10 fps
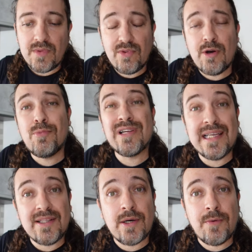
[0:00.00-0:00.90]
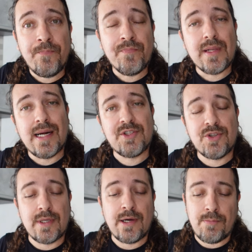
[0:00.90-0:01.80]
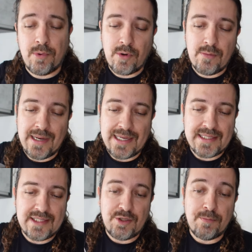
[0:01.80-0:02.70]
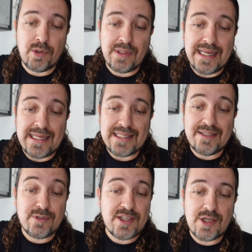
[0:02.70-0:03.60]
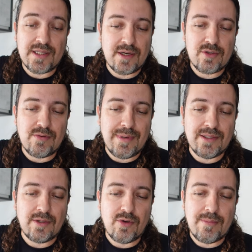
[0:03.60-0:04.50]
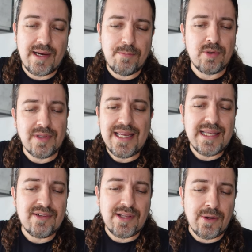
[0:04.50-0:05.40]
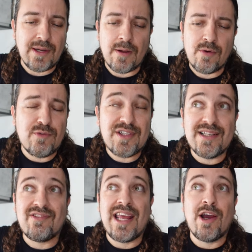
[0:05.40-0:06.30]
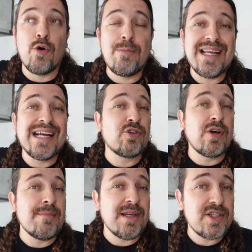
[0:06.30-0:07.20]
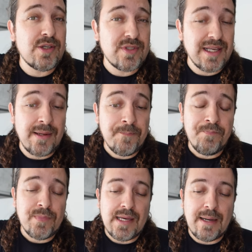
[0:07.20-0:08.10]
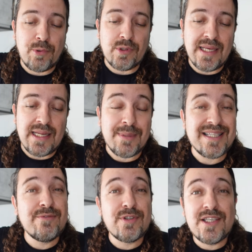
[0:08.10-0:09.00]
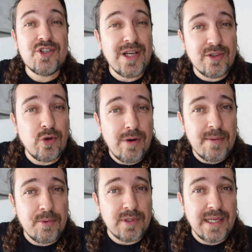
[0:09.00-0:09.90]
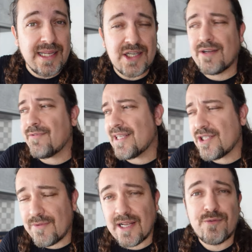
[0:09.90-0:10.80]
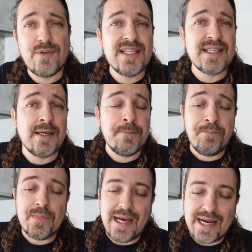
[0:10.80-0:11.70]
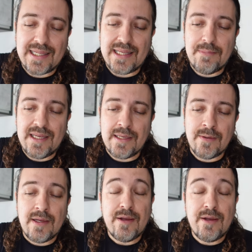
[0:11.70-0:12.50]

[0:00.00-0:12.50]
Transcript: Então por que não adicionar um pouco mais de proteína se você já está acostumado a tomar proteína e tal, né? Não que você tenha obrigatoriamente que usar a proteína, mas se você já toma proteína, já faz atividade física, academia,